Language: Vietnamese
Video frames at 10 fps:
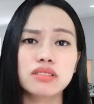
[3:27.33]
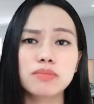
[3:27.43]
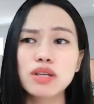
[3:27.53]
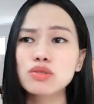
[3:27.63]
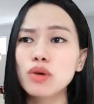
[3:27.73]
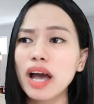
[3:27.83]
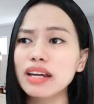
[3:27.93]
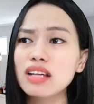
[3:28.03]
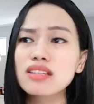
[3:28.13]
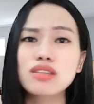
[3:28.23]
mặc dù
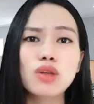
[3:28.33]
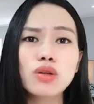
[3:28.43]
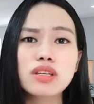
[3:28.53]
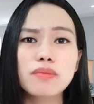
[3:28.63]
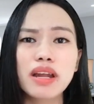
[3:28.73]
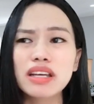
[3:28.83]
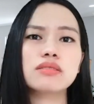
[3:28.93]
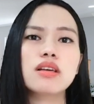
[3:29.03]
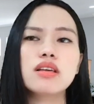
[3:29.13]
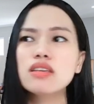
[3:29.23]
khả năng rất tốt nhưng
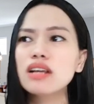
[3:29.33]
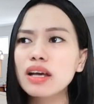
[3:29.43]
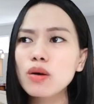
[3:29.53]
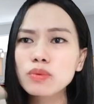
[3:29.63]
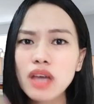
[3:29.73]
lại không